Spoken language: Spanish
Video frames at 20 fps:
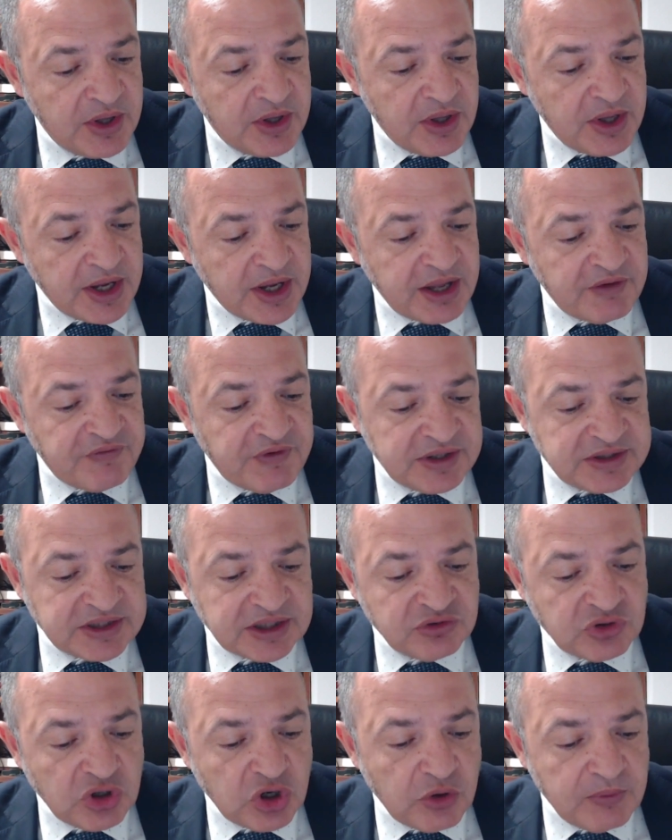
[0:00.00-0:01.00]
que
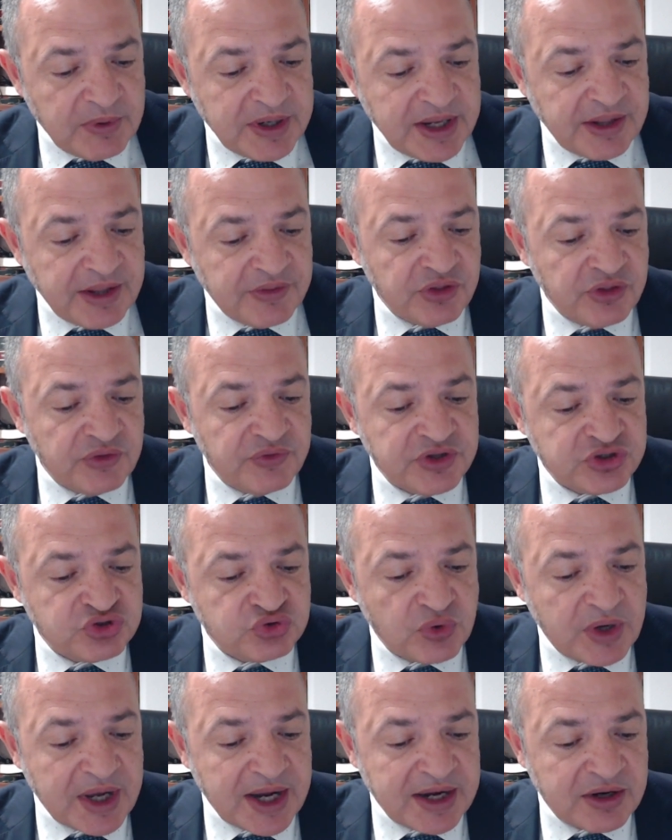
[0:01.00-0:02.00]
faltando la obligación de
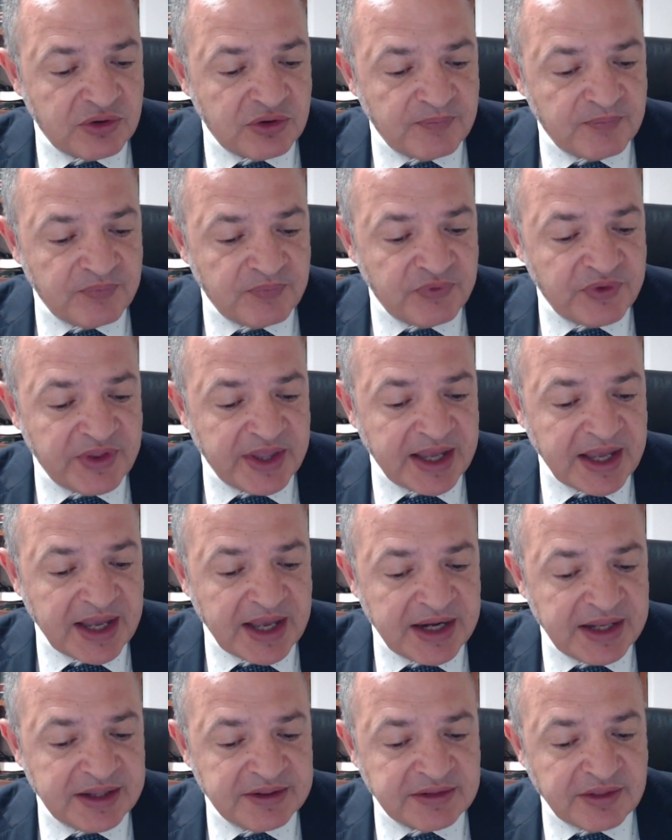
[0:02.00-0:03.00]
su cargo
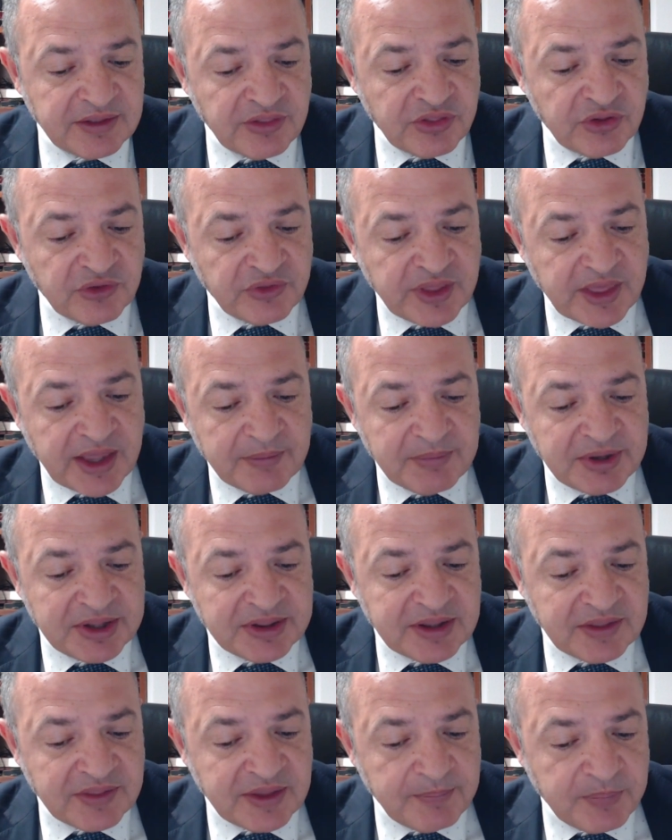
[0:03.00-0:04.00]
dejar
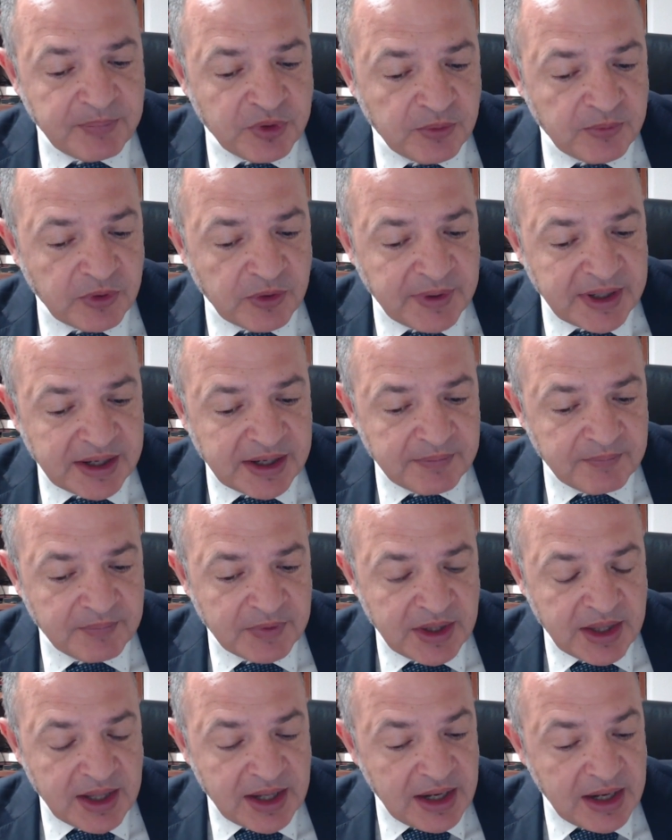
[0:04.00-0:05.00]
intencionadamente de promover
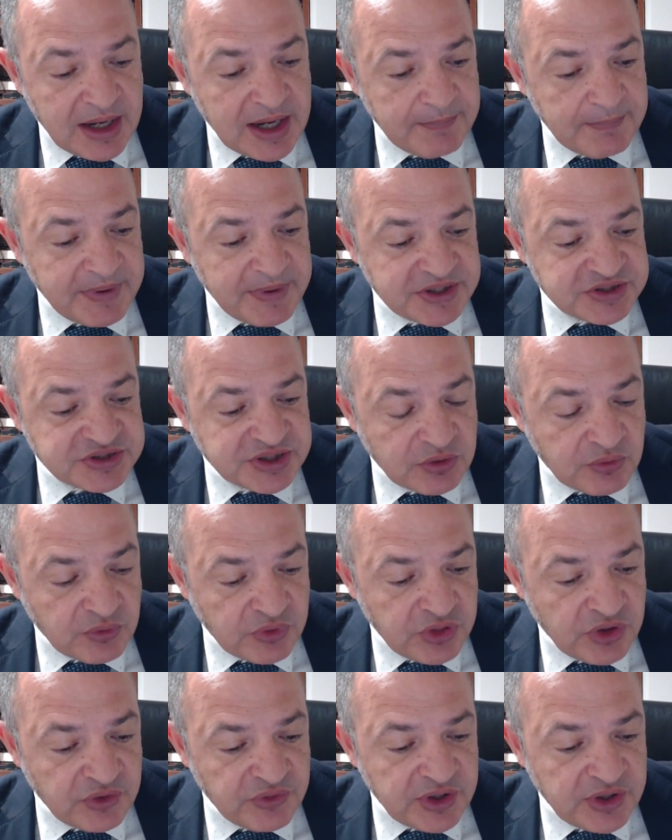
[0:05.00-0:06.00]
la
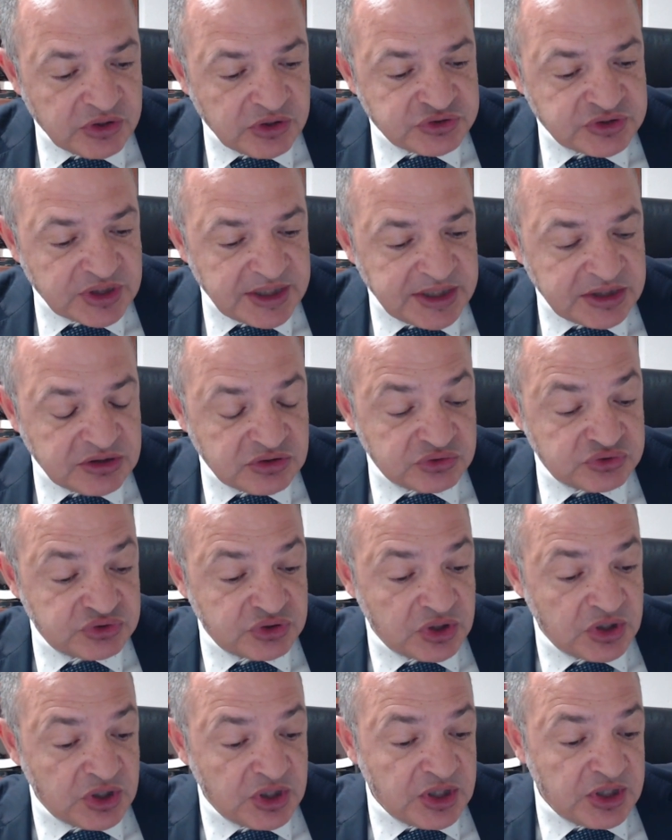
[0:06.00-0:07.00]
persecución de los delitos
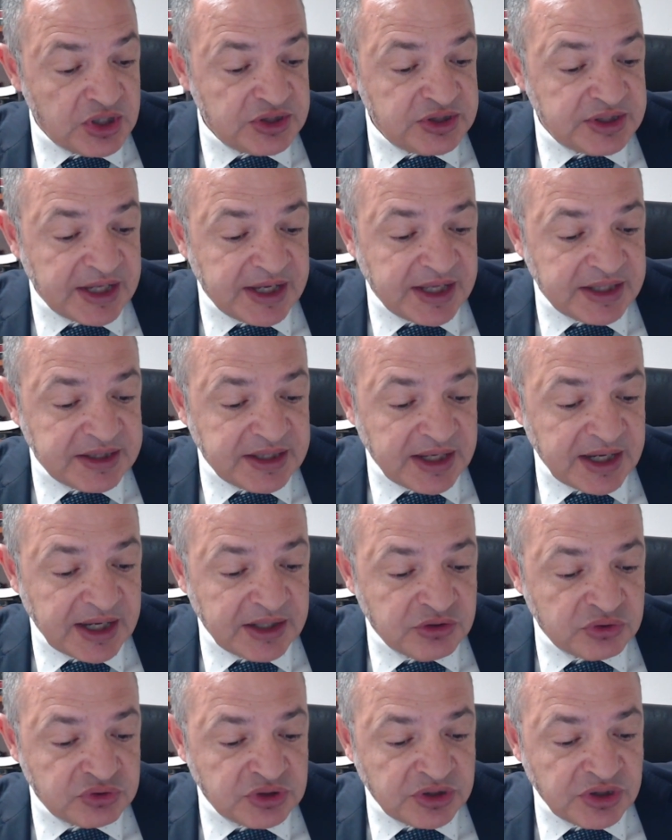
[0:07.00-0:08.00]
de que tenga
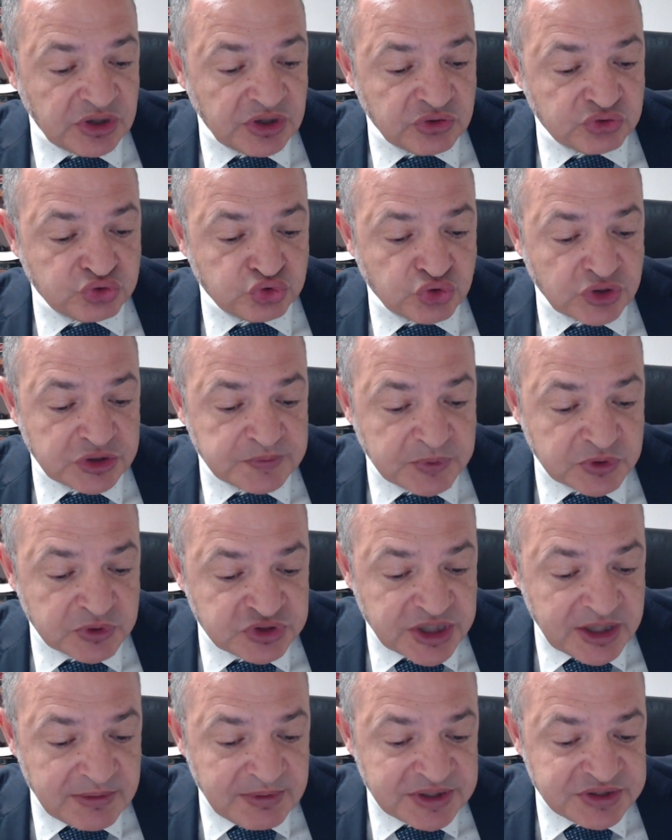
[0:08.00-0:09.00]
noticias de sus
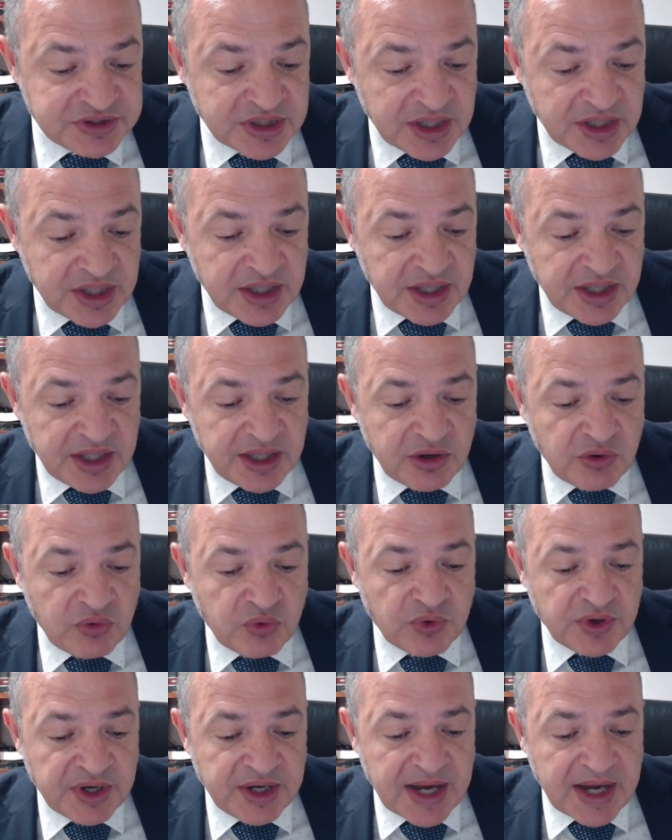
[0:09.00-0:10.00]
responsables,
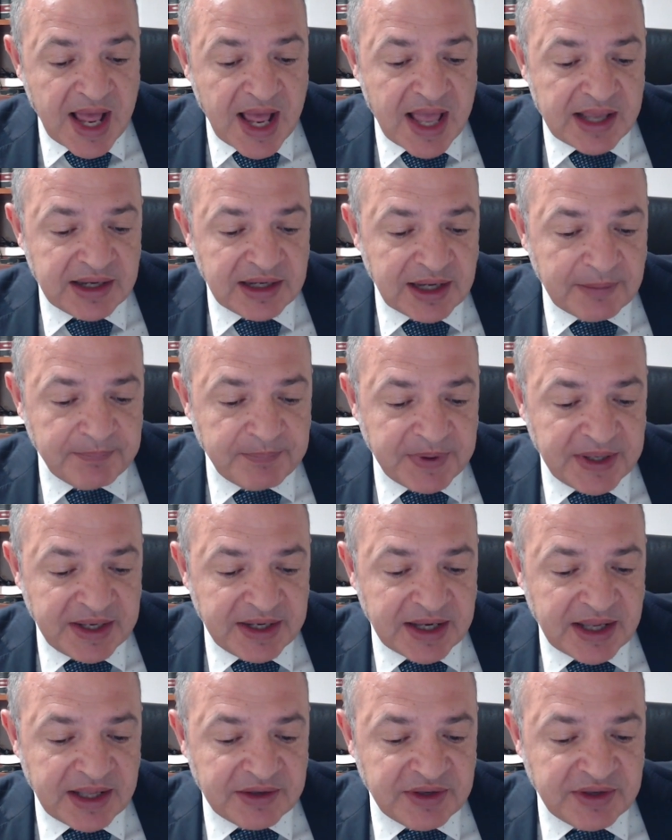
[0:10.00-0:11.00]
incurrirá en la
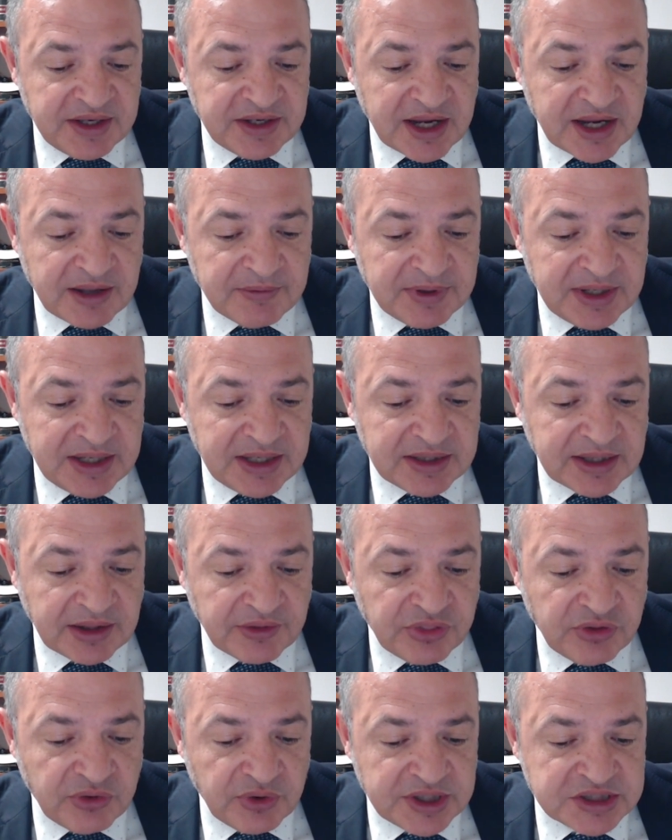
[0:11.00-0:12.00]
pena de
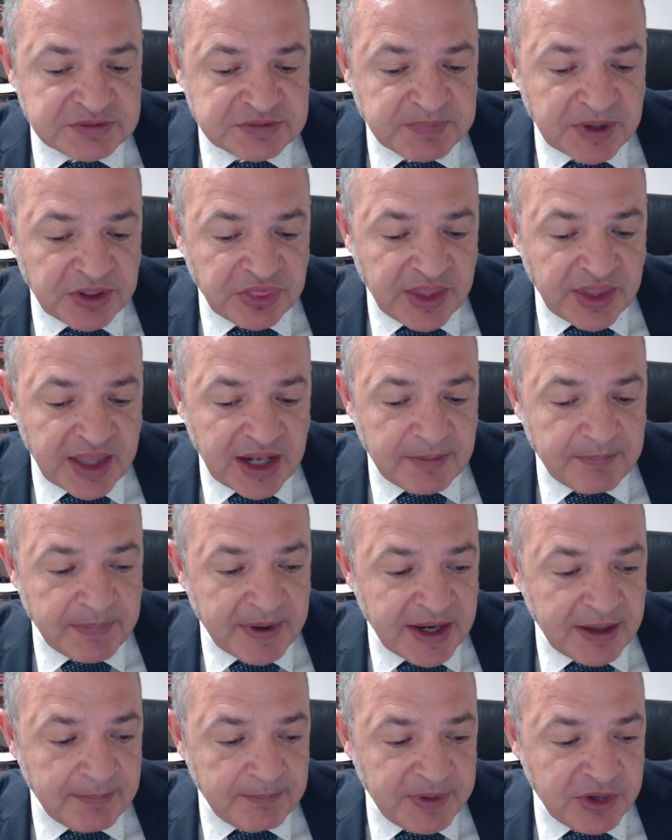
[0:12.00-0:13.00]
inhabilitación especial
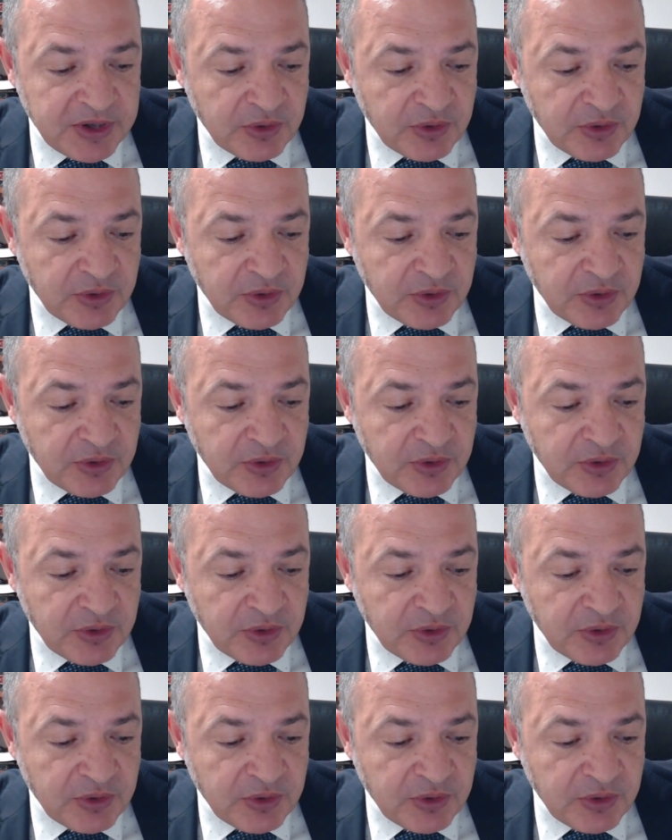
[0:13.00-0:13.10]
para empleo